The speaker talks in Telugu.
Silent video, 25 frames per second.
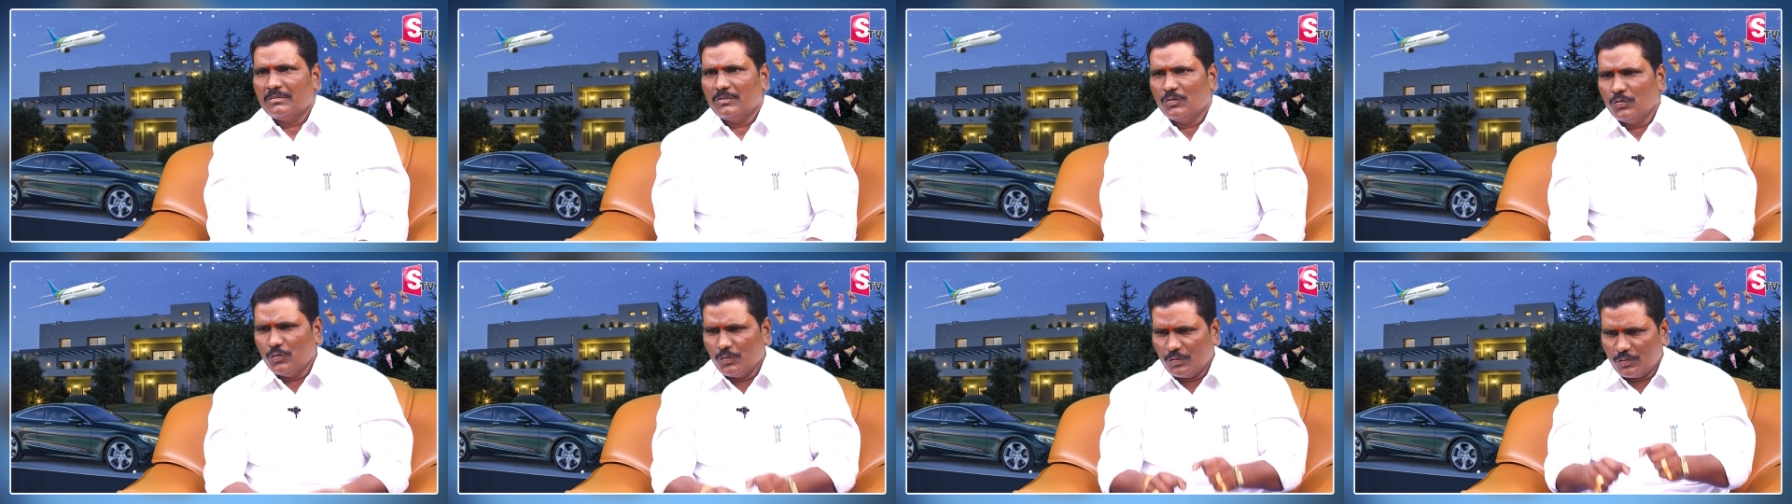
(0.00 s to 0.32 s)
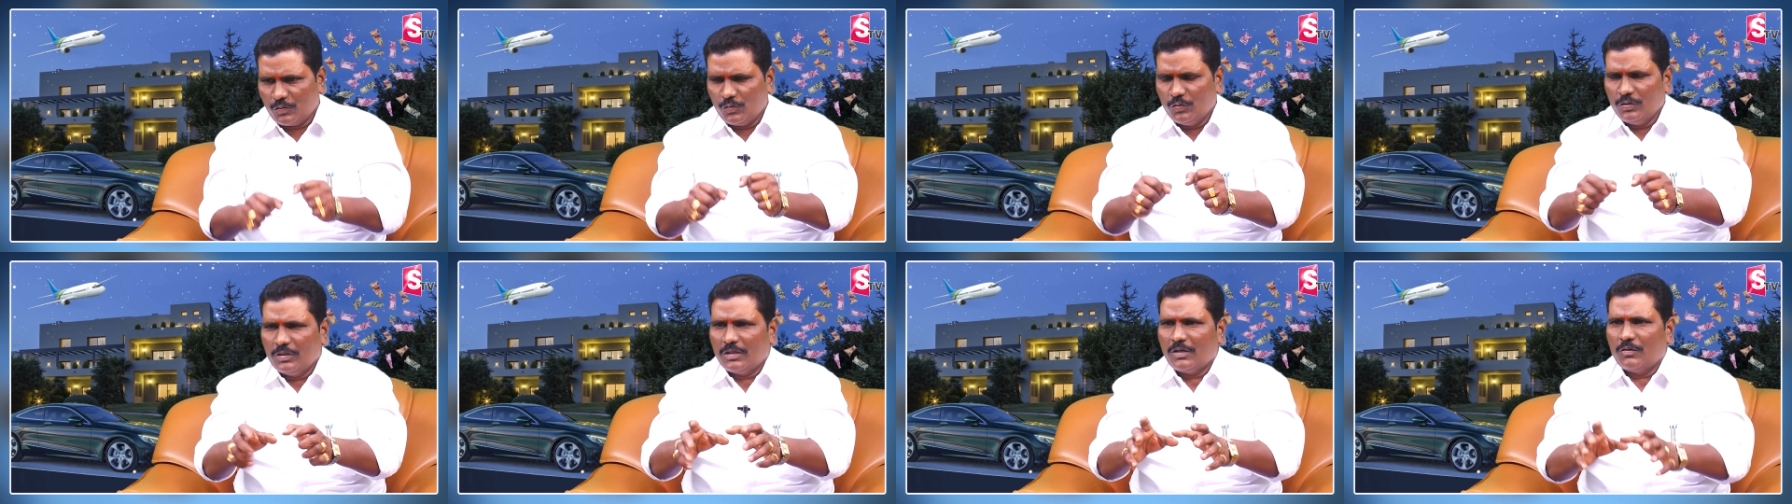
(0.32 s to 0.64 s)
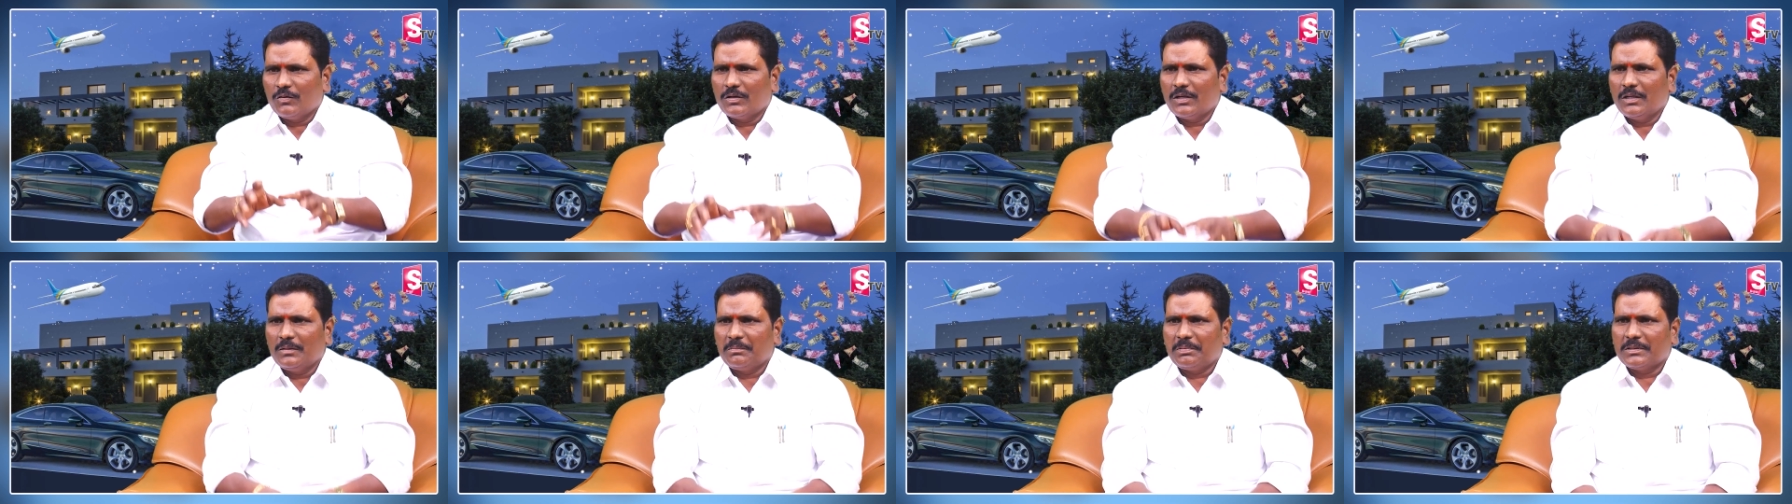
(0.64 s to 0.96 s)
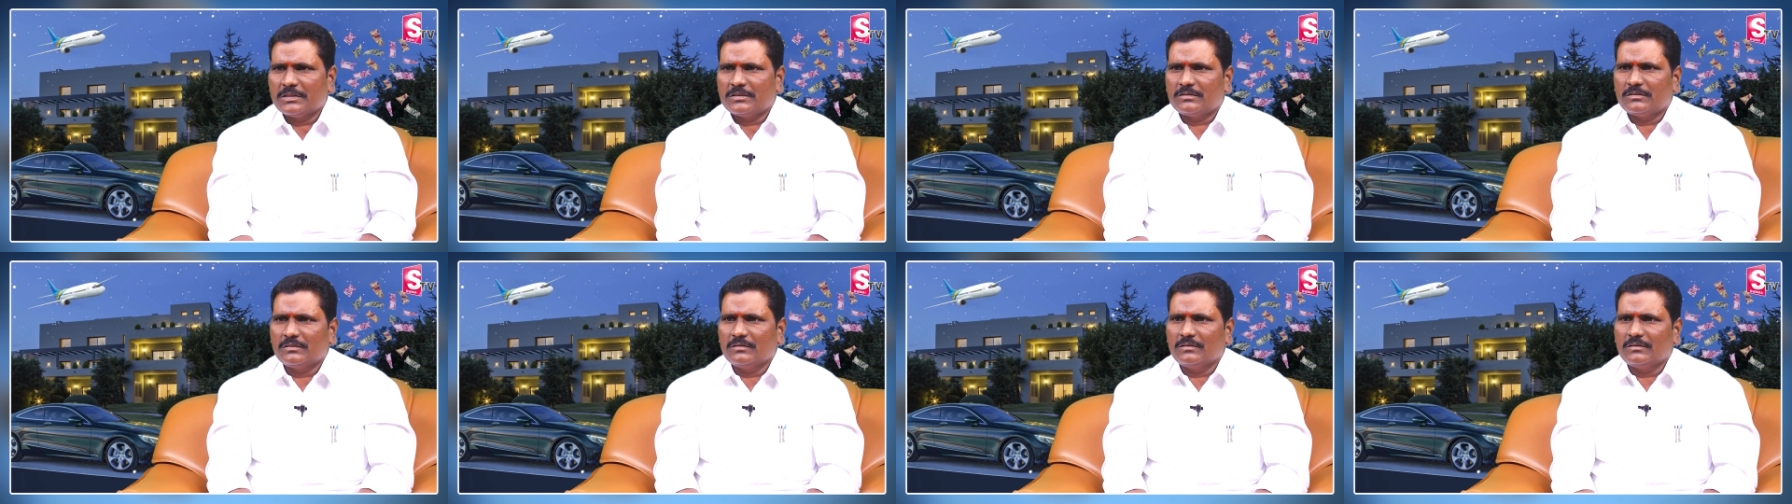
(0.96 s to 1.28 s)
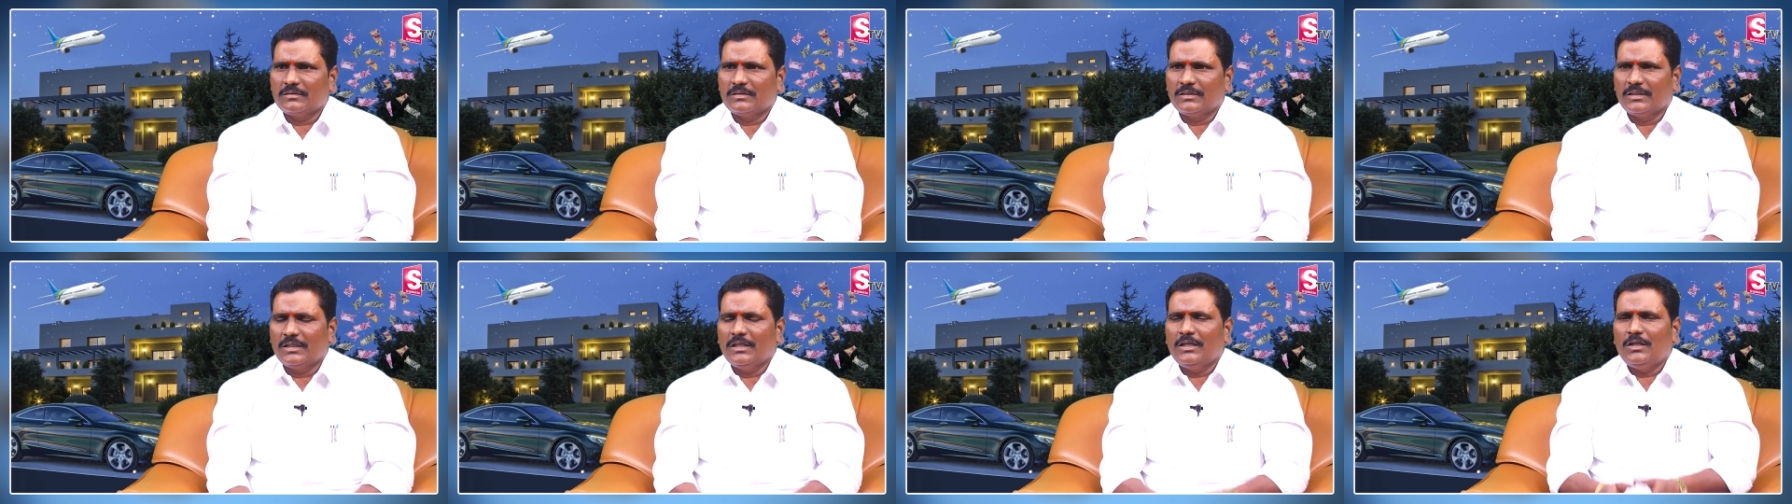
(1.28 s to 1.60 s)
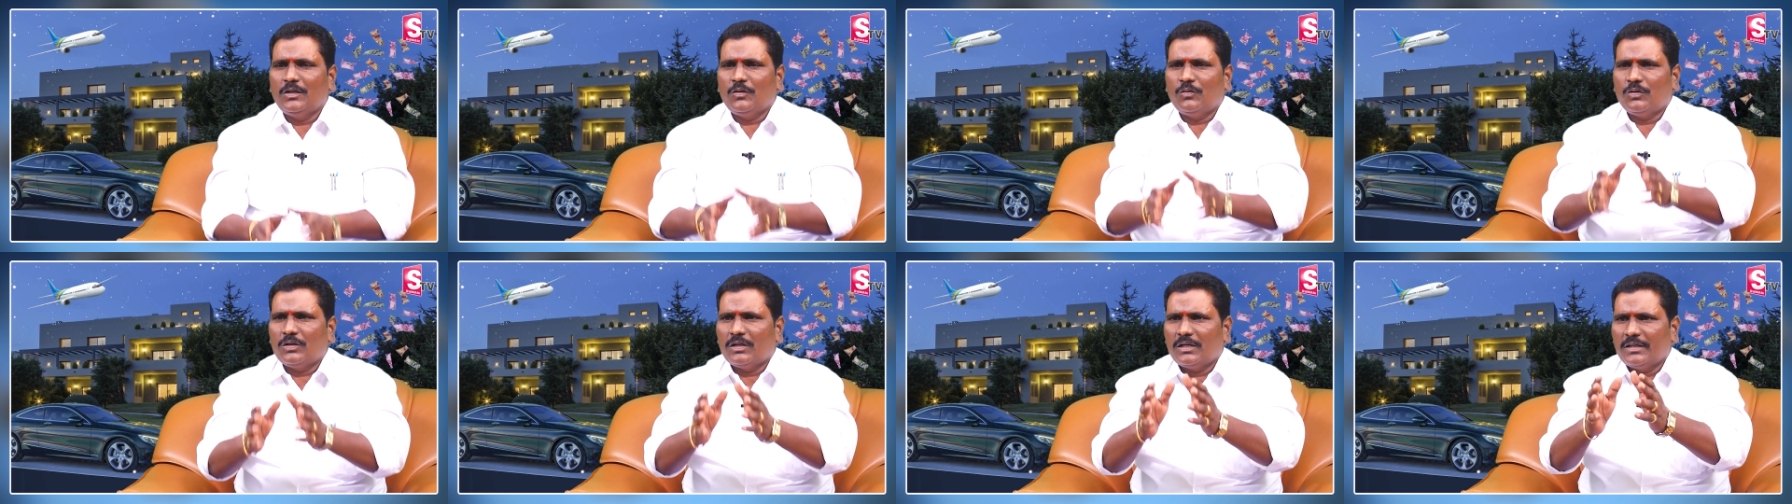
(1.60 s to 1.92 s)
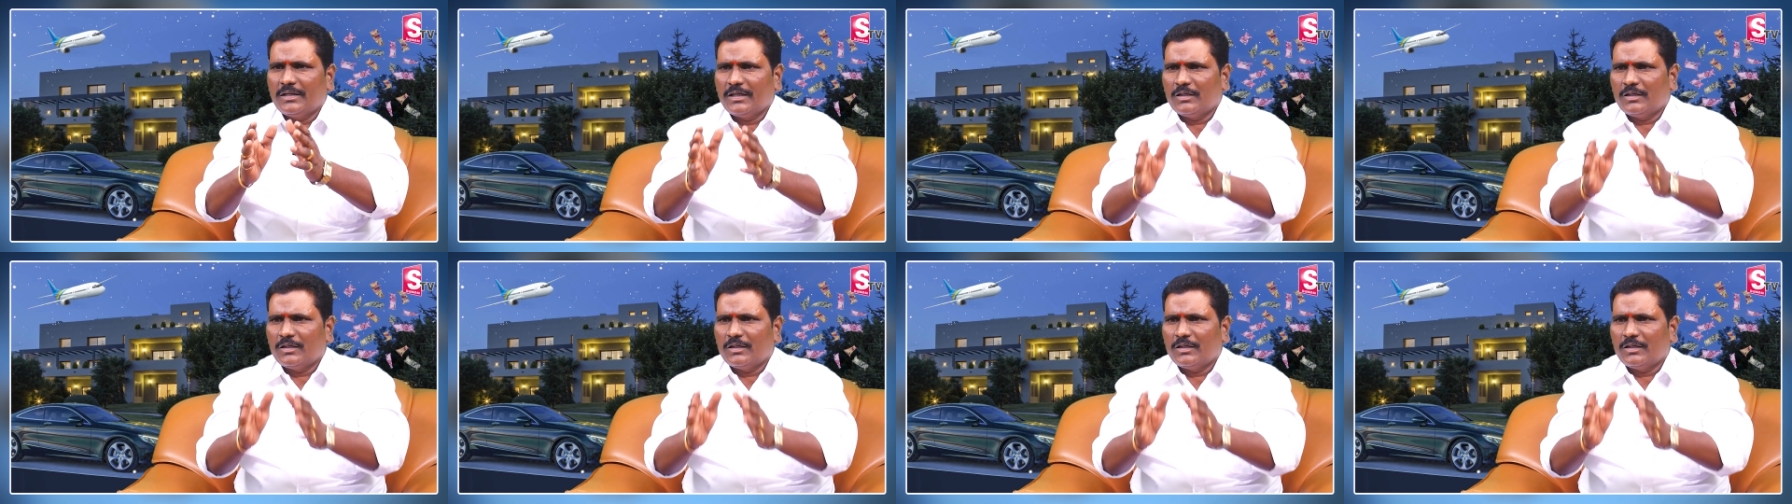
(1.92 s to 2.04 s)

నువ్వు కూల్గా ఉండాలి ఫస్ట్ నీలో ఉన్న